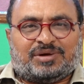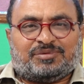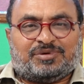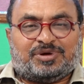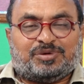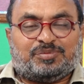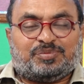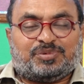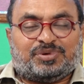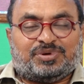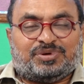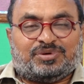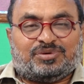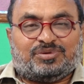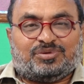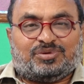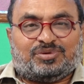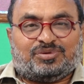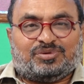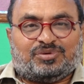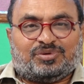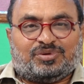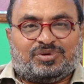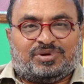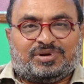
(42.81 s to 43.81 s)
ఏమైపోయావు
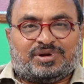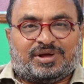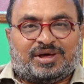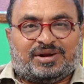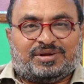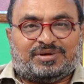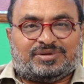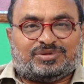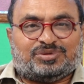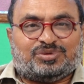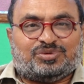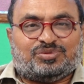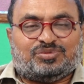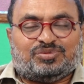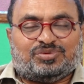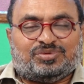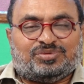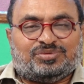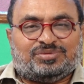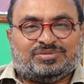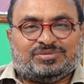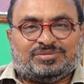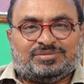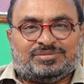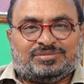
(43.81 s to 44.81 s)
రెండు రోజులు రాలేదు నువ్వు
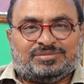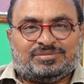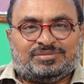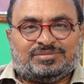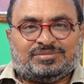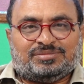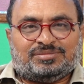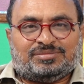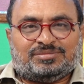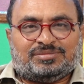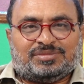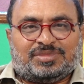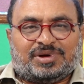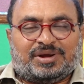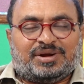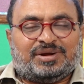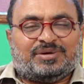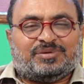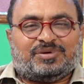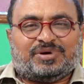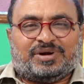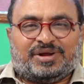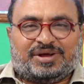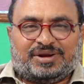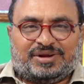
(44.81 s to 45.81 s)

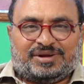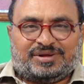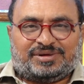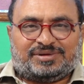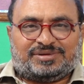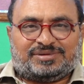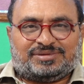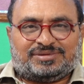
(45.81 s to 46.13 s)
అనేవాడు ఆయన